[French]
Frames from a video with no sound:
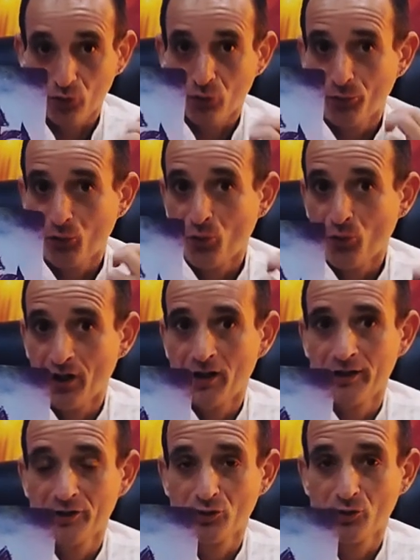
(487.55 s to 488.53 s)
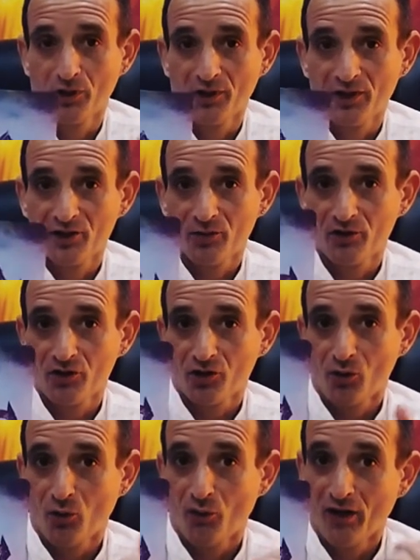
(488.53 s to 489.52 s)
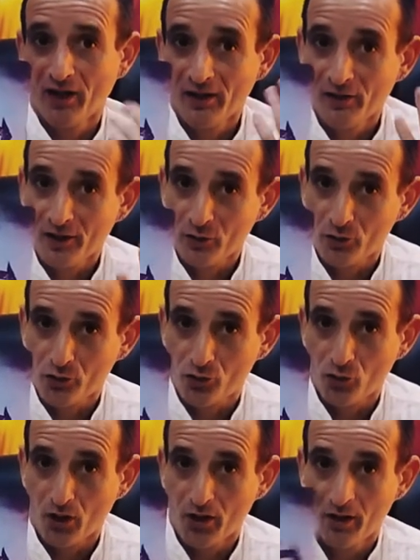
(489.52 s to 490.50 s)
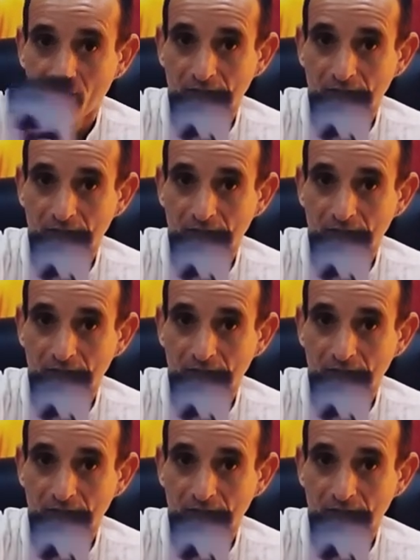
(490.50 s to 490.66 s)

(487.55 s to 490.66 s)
Donc pour moi, hein, ce mois de décembre, déjà, on va aller vers ce choix.